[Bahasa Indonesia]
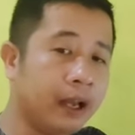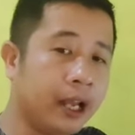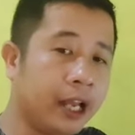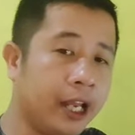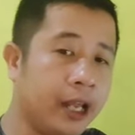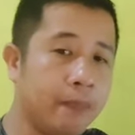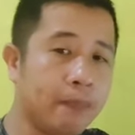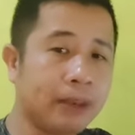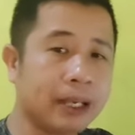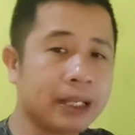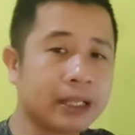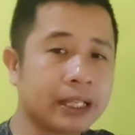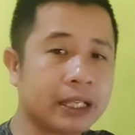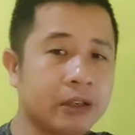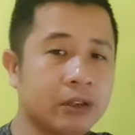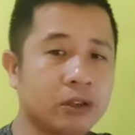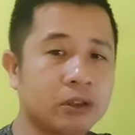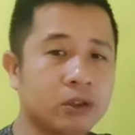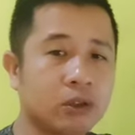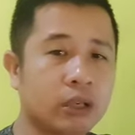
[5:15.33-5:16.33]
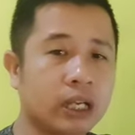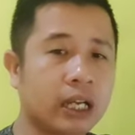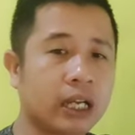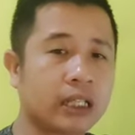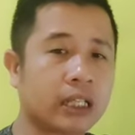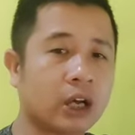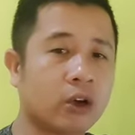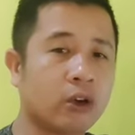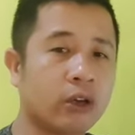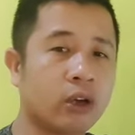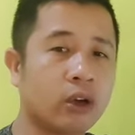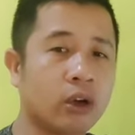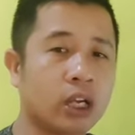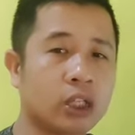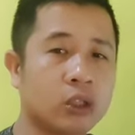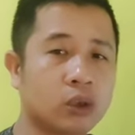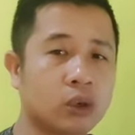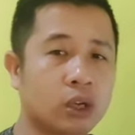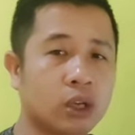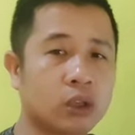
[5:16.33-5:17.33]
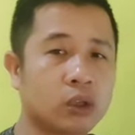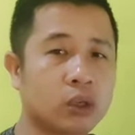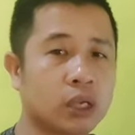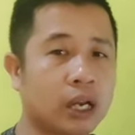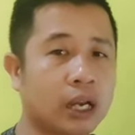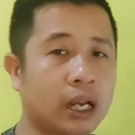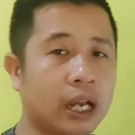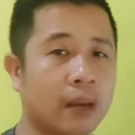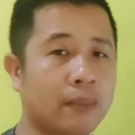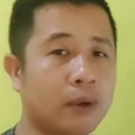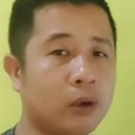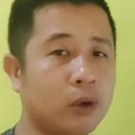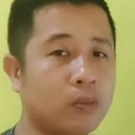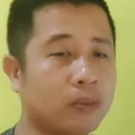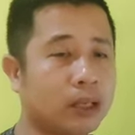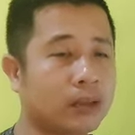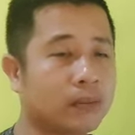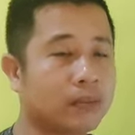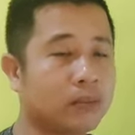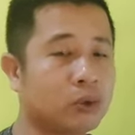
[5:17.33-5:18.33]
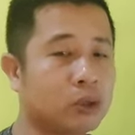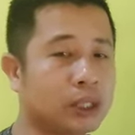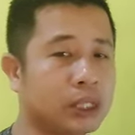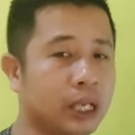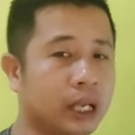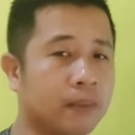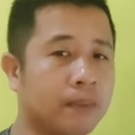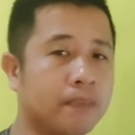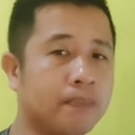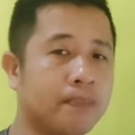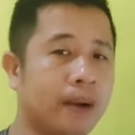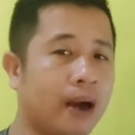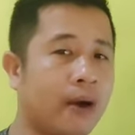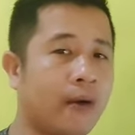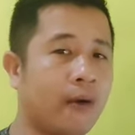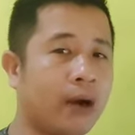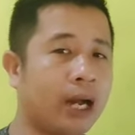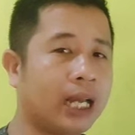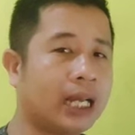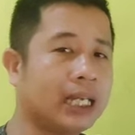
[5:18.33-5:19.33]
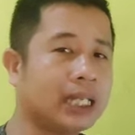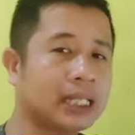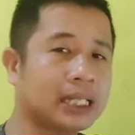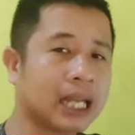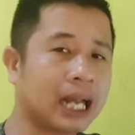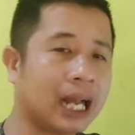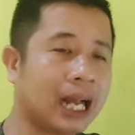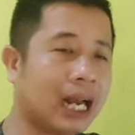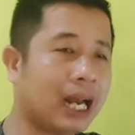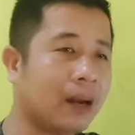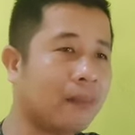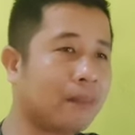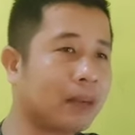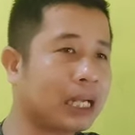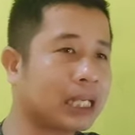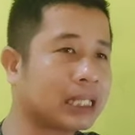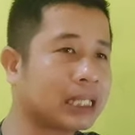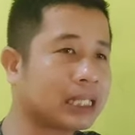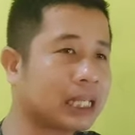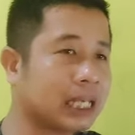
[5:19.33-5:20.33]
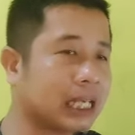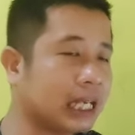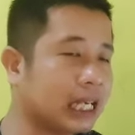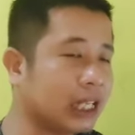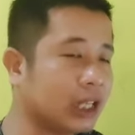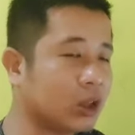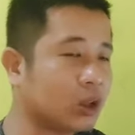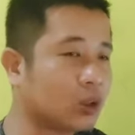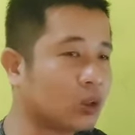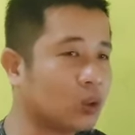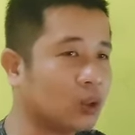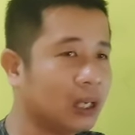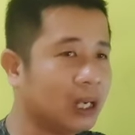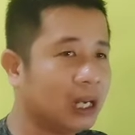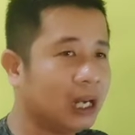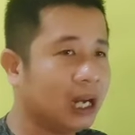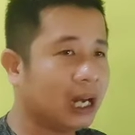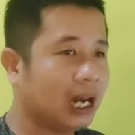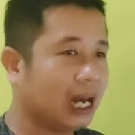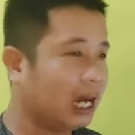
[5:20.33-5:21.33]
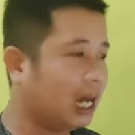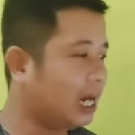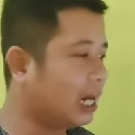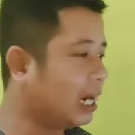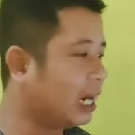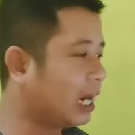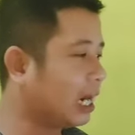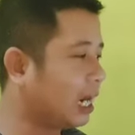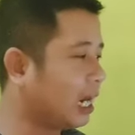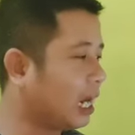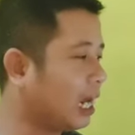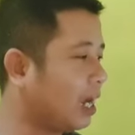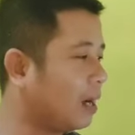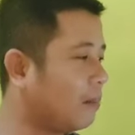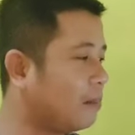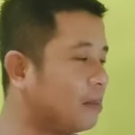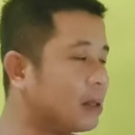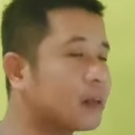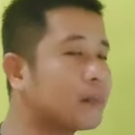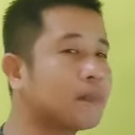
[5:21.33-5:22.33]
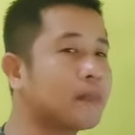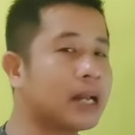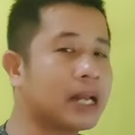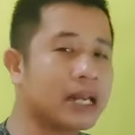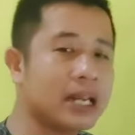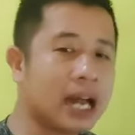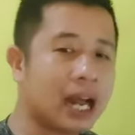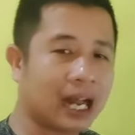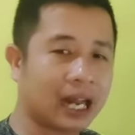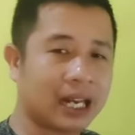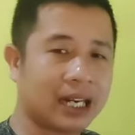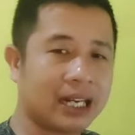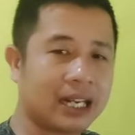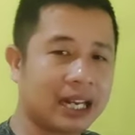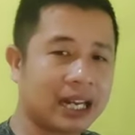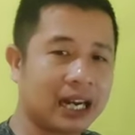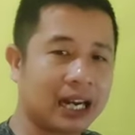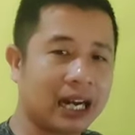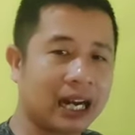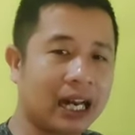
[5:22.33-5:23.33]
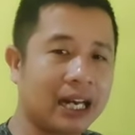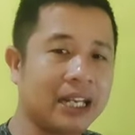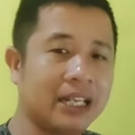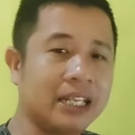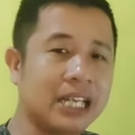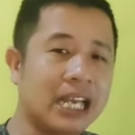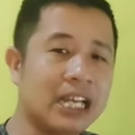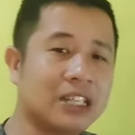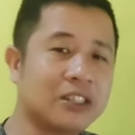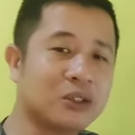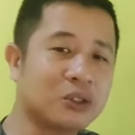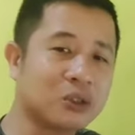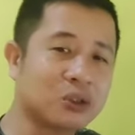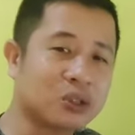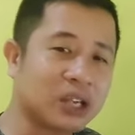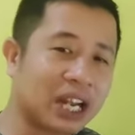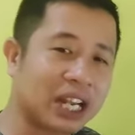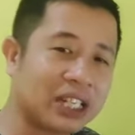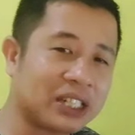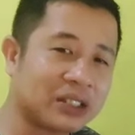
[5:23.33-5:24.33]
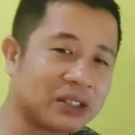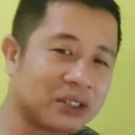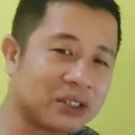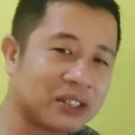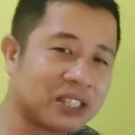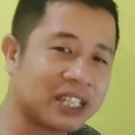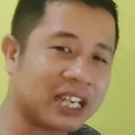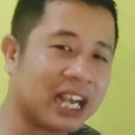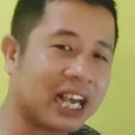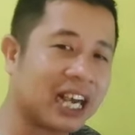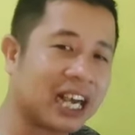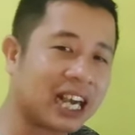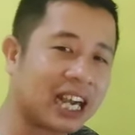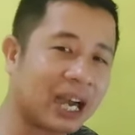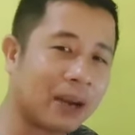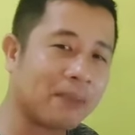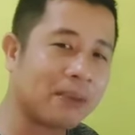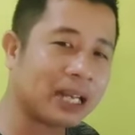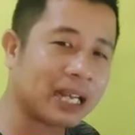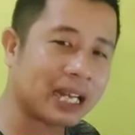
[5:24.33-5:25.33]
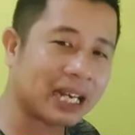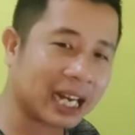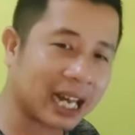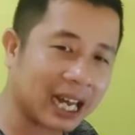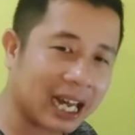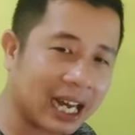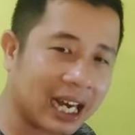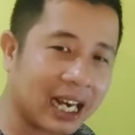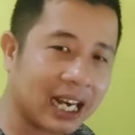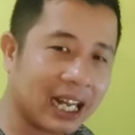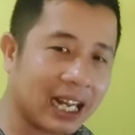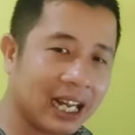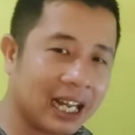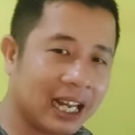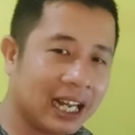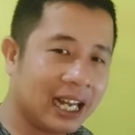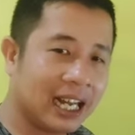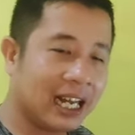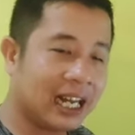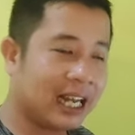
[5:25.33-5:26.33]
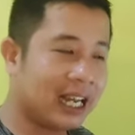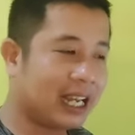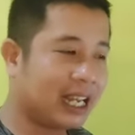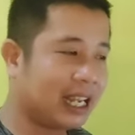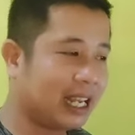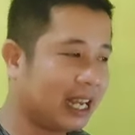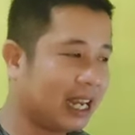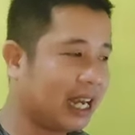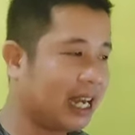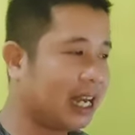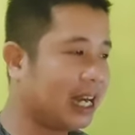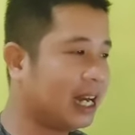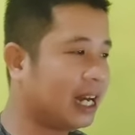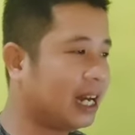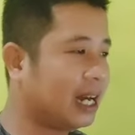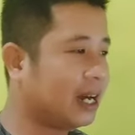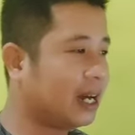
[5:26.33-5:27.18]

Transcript: ini penting untuk diketahui oleh saudara-saudara kami umat muslim bahwa Isa Al-Masih itu adalah berbeda dengan Yesus Kristus yang kami kenal yang